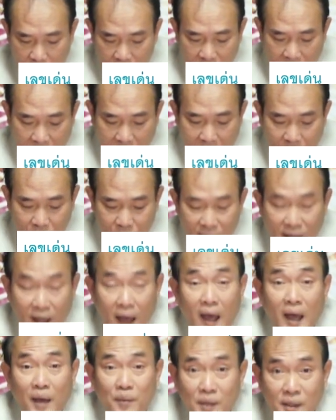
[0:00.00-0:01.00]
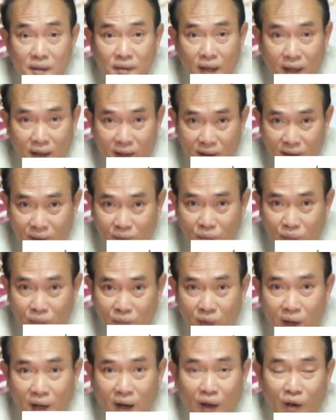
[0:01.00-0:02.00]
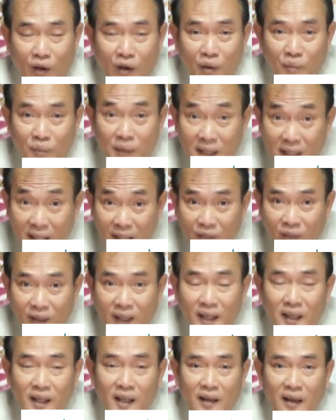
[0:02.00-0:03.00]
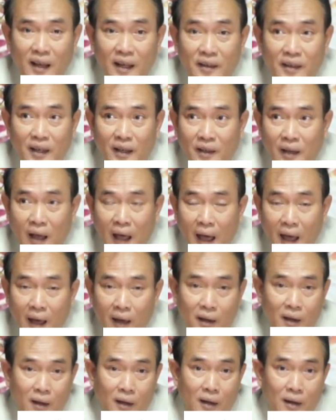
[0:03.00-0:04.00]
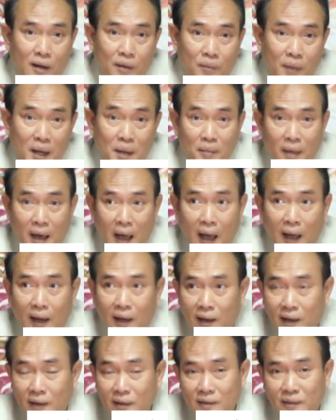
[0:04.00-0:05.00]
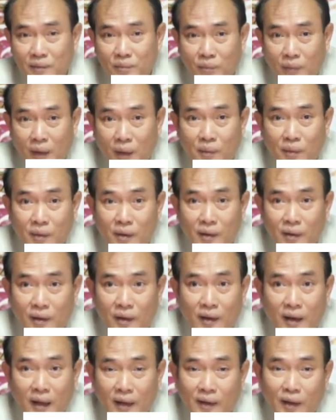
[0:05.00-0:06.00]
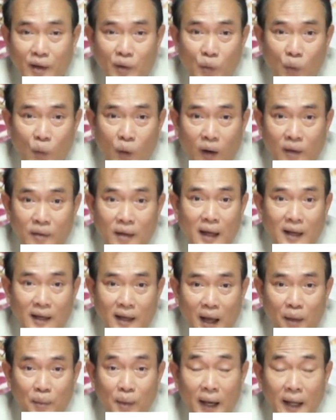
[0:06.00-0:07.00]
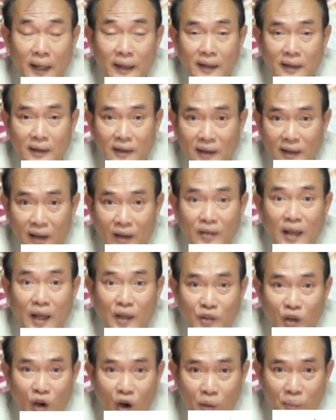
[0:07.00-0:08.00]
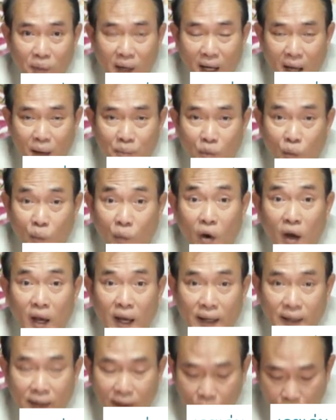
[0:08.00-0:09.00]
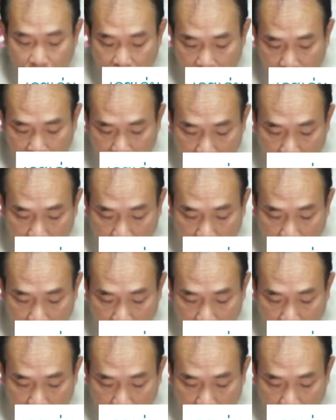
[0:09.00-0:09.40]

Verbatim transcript: มี3มี5มี7แล้วก็มี1วันนี้1เลข7ถ้าไม่มาเนี่ยไม่มีเลขเจ็ดหัวสั้นกลายเป็นเลขหนึ่งแล้วแต่ชอบนะครับ ผมห้อยเลขหนึ่งไว้แล้ว